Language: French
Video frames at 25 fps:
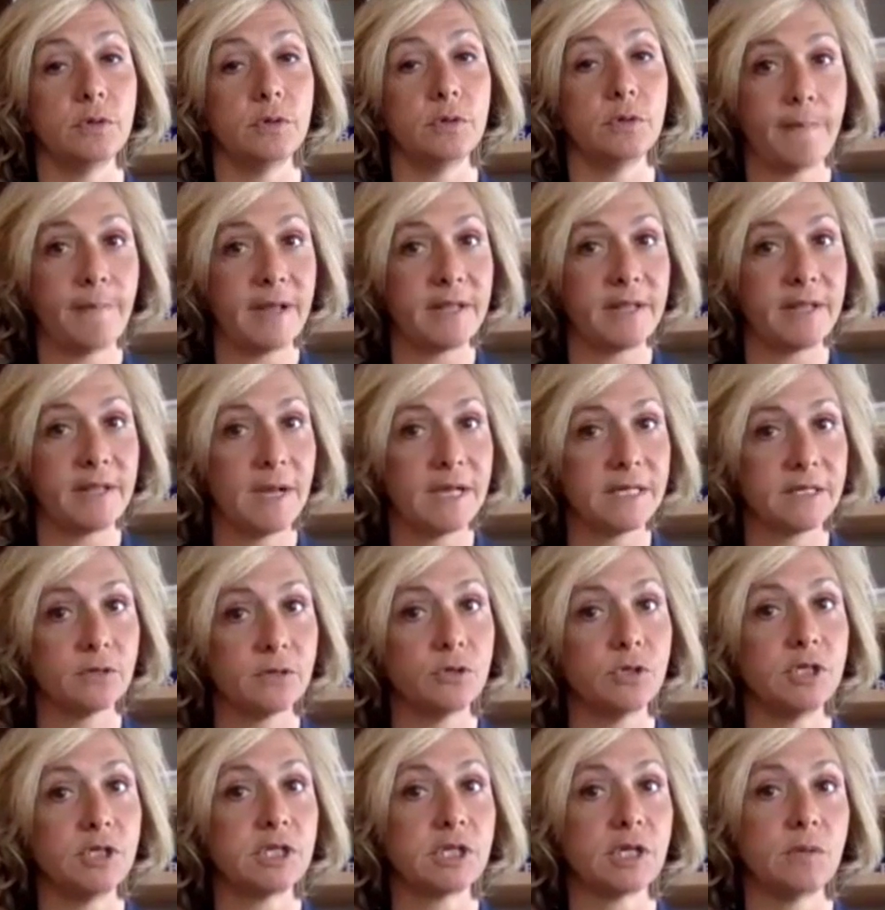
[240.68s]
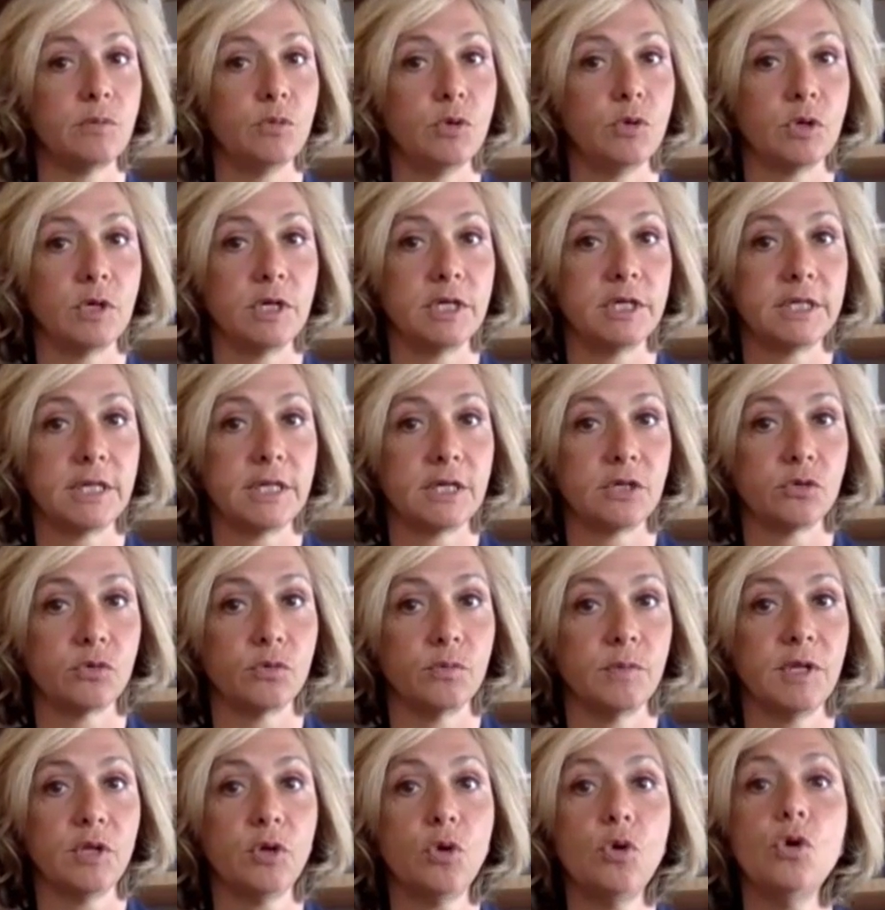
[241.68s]
n'y a pas de masques distribués dans les stations de
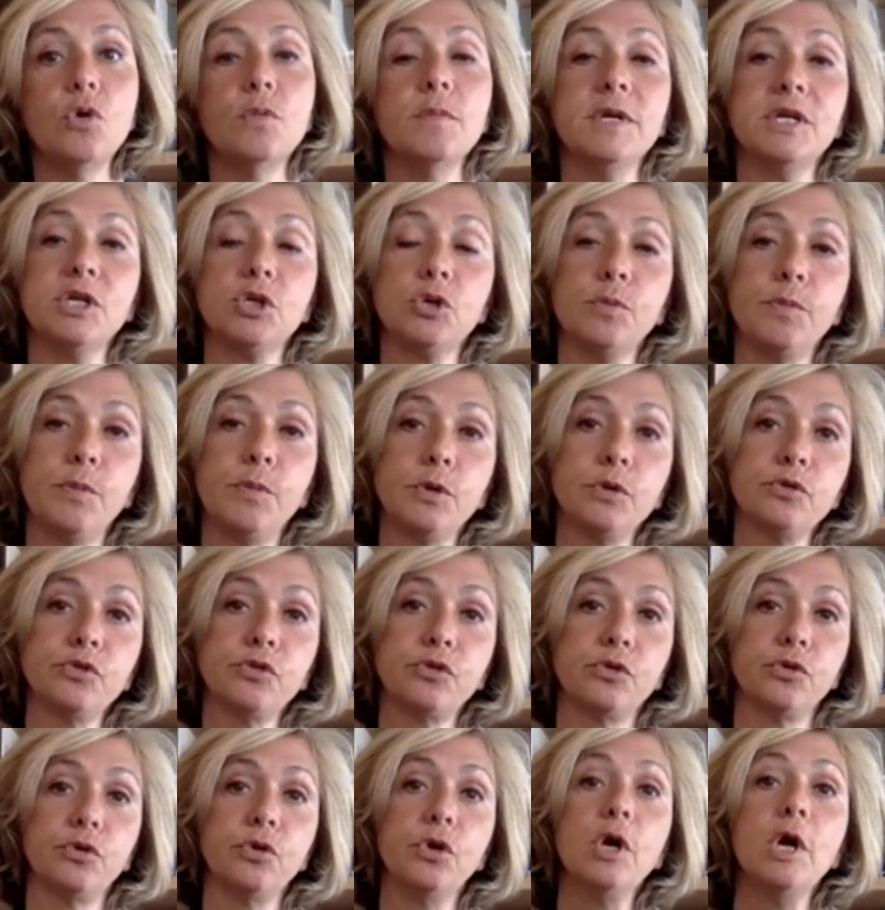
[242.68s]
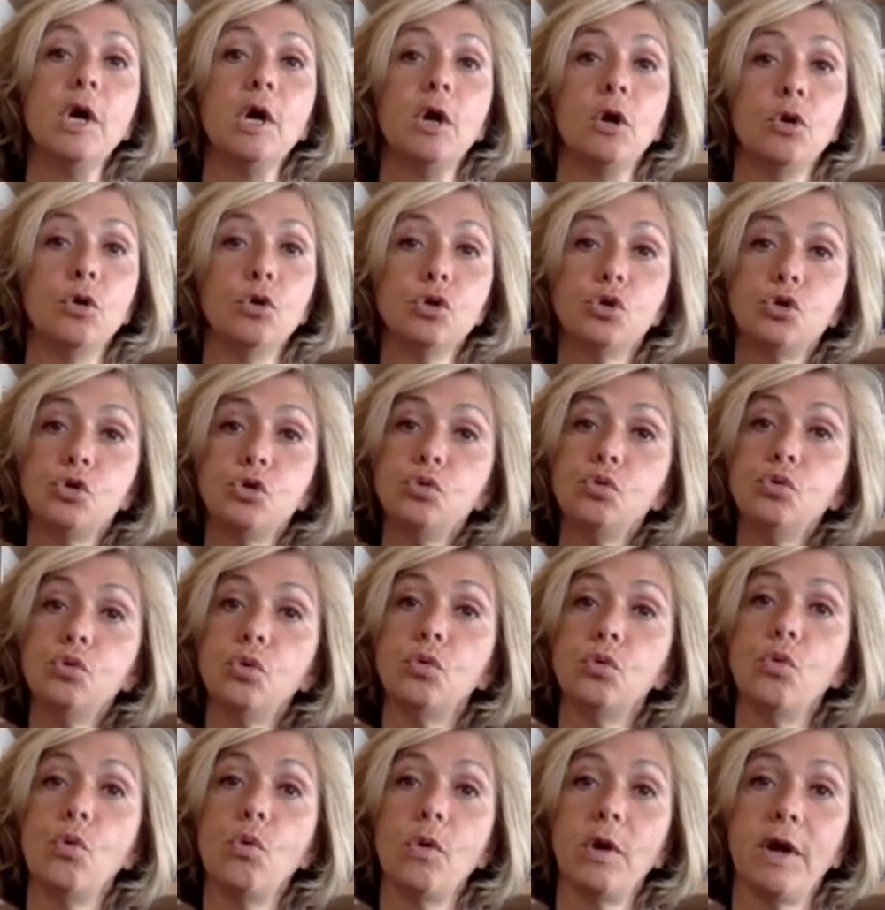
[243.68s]
métro, mais je pense que le jour
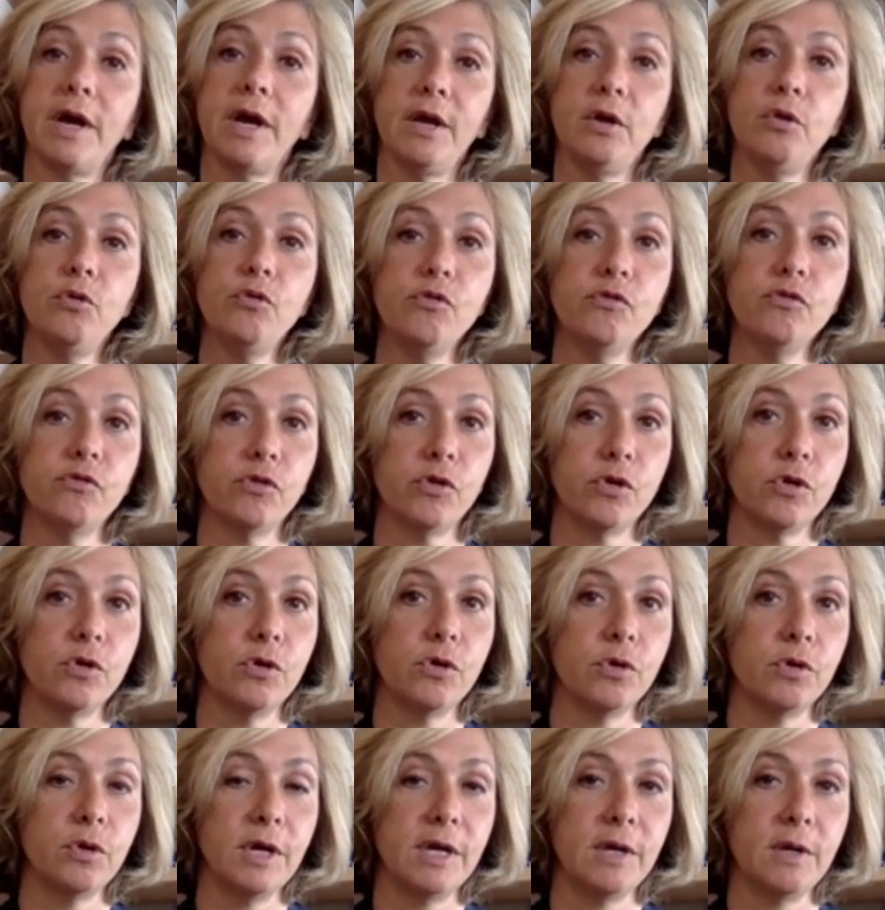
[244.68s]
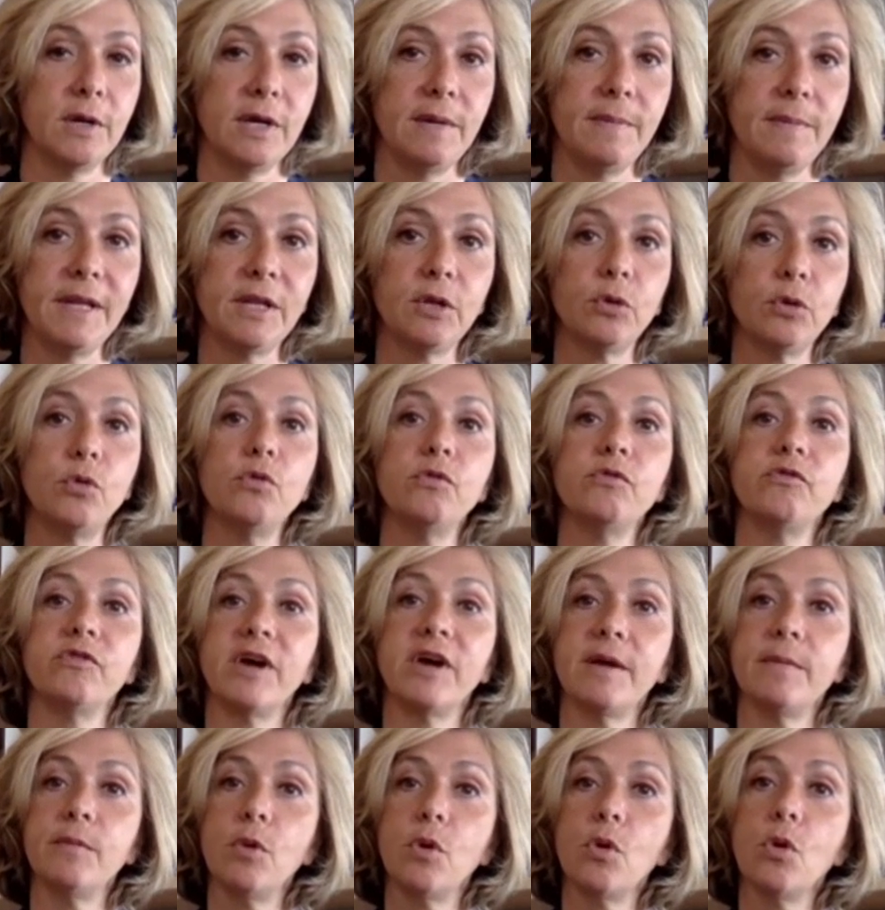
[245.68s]
où on réouvre euh, les métros
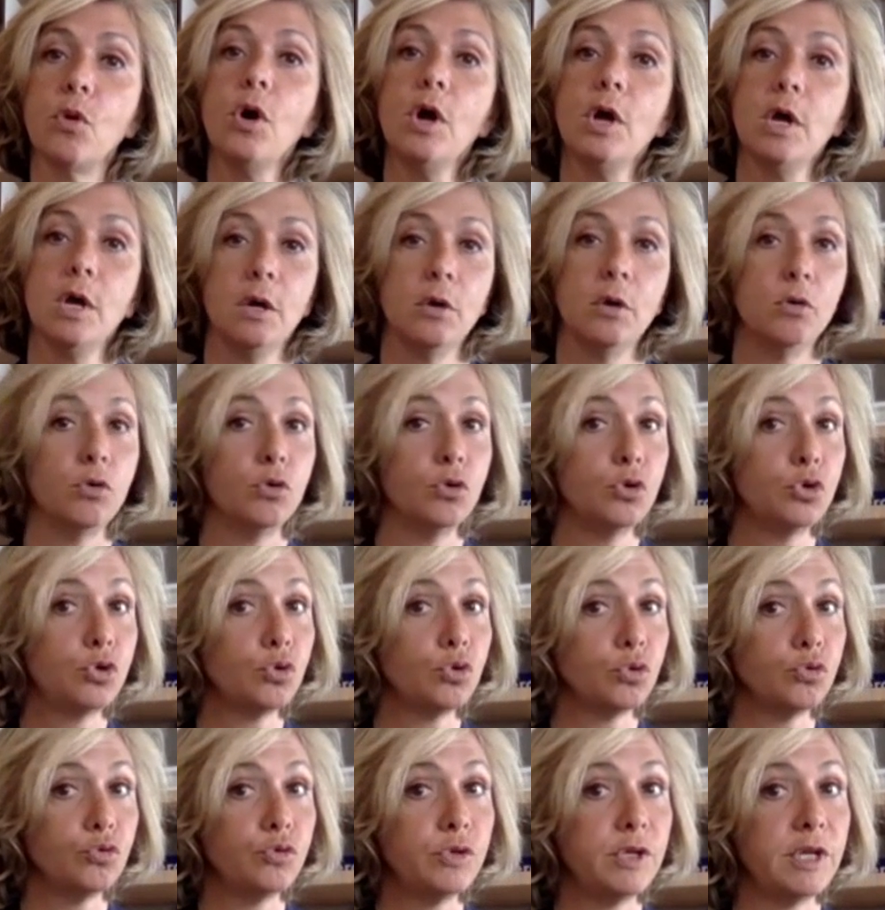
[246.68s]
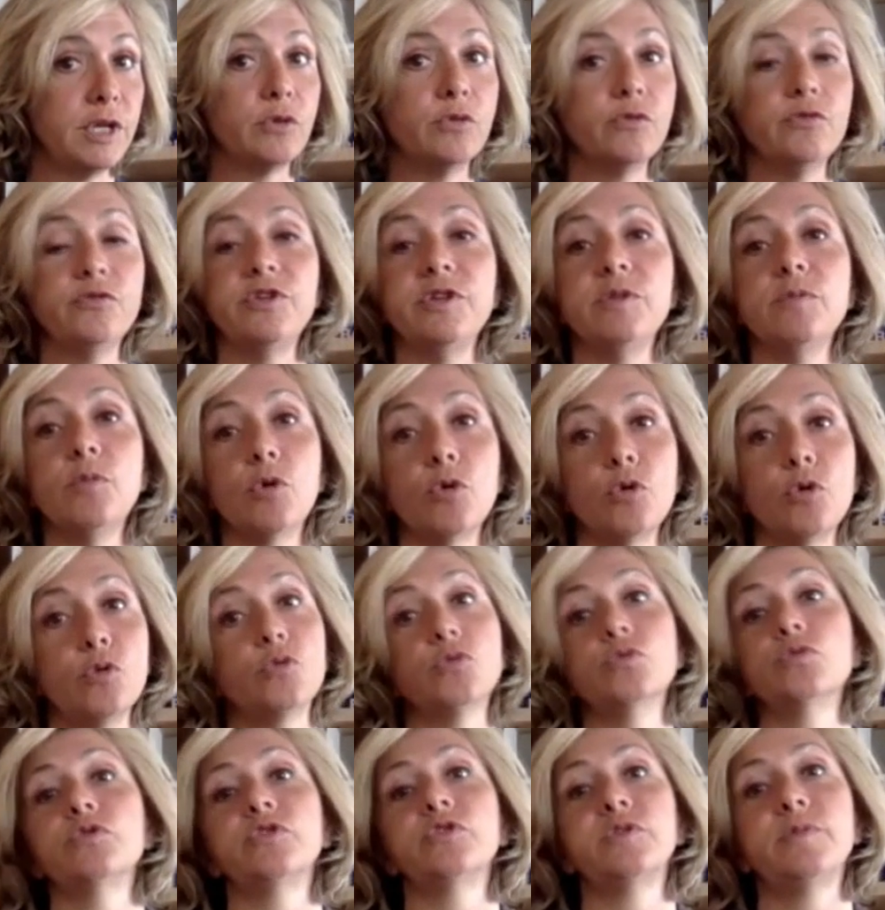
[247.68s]
vraiment, le jour du déconfinement, le
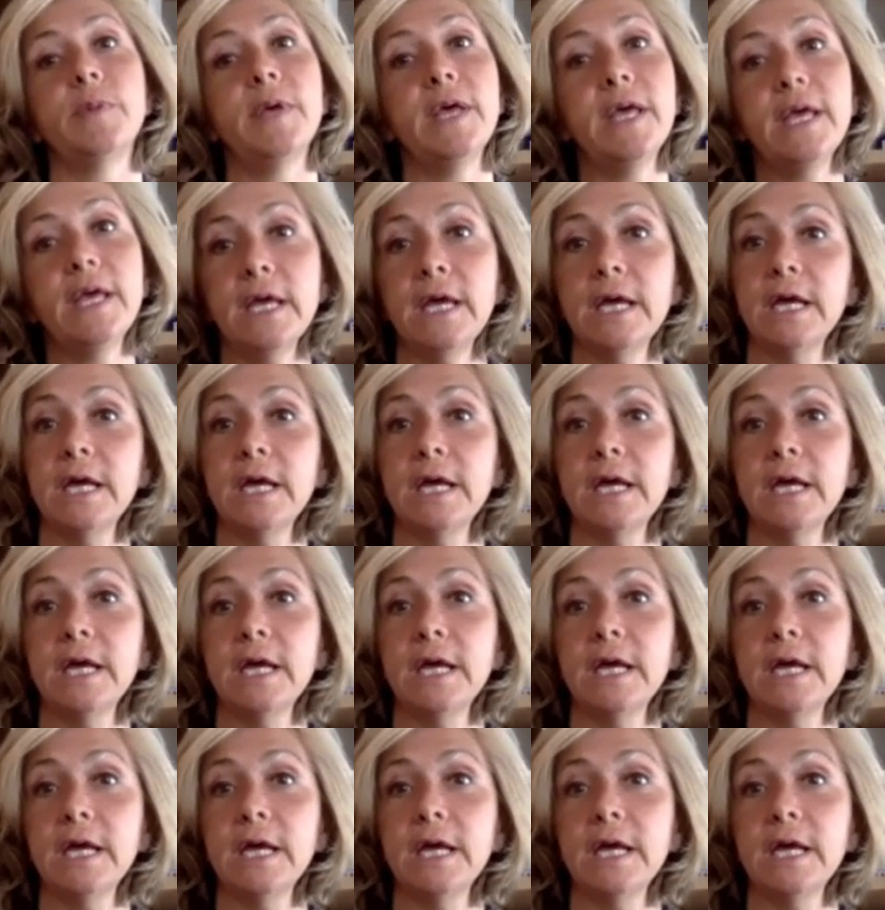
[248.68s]
11 mai,